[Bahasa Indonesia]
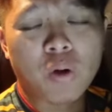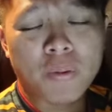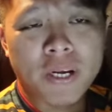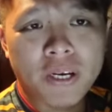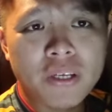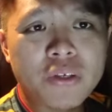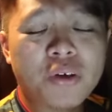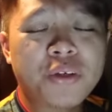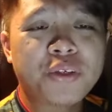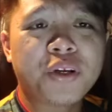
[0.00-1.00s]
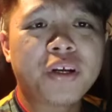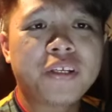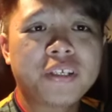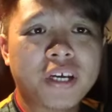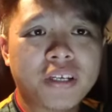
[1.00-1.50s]
kalau main Anda saudara-saudara
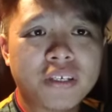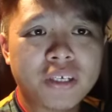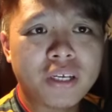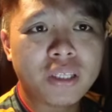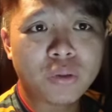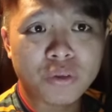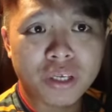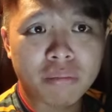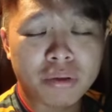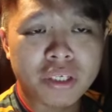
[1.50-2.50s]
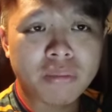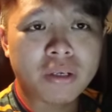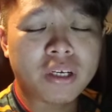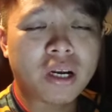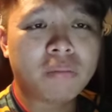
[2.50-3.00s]
sekian saja teruskan bersama
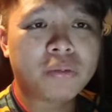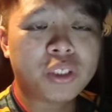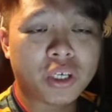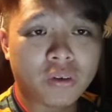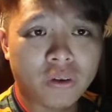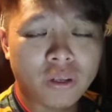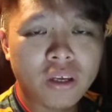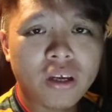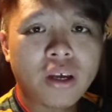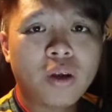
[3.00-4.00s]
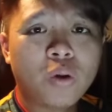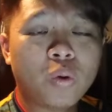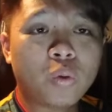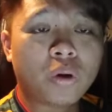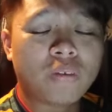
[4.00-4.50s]
di dalam channel ini
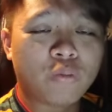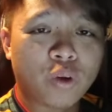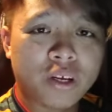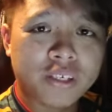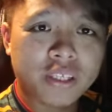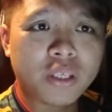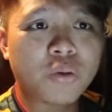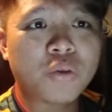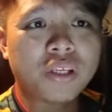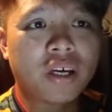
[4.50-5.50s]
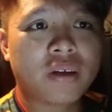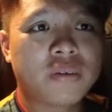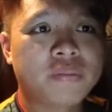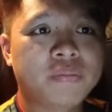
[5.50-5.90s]
untuk info yang seterusnya.